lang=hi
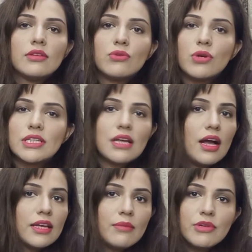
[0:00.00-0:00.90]
थोड़ा सा
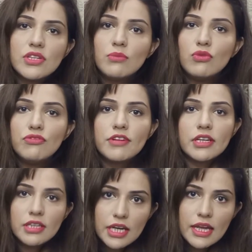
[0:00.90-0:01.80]
आगे पीछे मूव
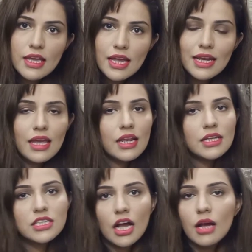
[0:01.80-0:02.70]
करते रहेंगे लेकिन
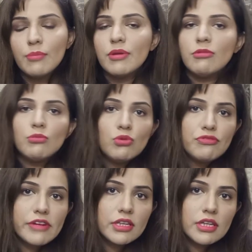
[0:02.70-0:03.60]
ये जहाँ पे भी मूव
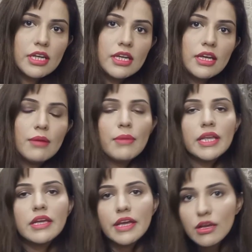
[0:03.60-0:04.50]
करते रहेंगे
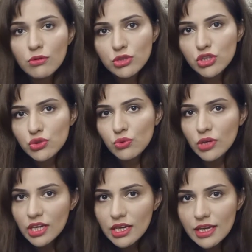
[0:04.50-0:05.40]
हमारी यही कोशिश
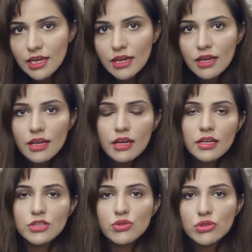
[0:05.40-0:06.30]
होगी कि
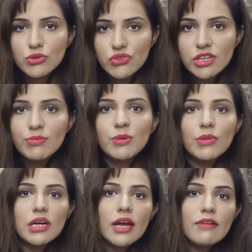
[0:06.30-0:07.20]
जो इसको ट्रीटमेंट
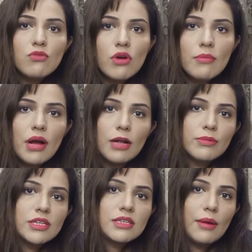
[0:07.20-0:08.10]
मिल रहा है वो हम
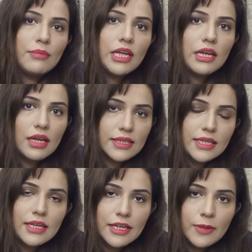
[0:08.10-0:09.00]
आपके सामने
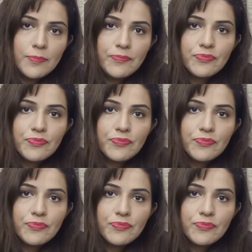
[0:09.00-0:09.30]
लाते रहें